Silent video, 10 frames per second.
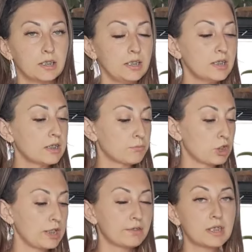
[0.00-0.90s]
и
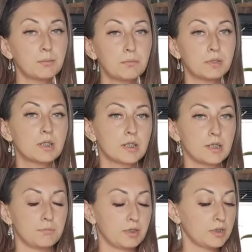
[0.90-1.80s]
снабжает всеми
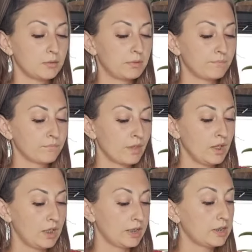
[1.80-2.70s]
микроэлементами
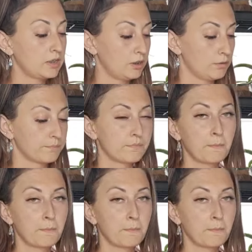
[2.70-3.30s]
орхидею.